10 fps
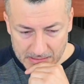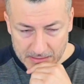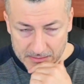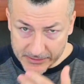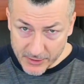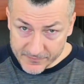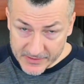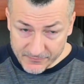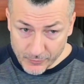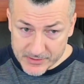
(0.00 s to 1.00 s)
Des leviers
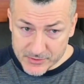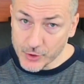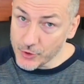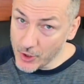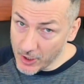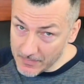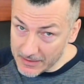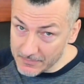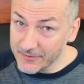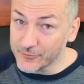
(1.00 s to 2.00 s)
d'influence que
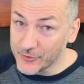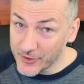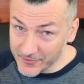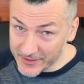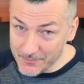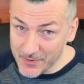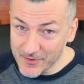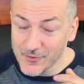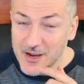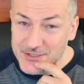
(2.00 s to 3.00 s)
normalement, vous ne devriez pas
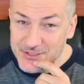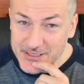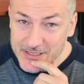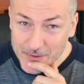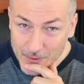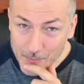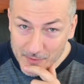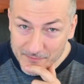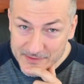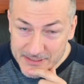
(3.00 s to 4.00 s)
voir chez un, un
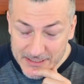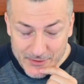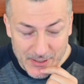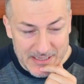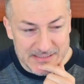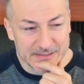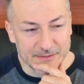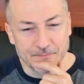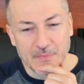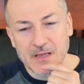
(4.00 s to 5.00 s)
professionnel de la santé.
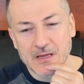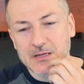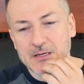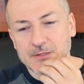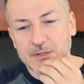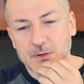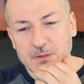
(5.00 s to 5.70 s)
Donc,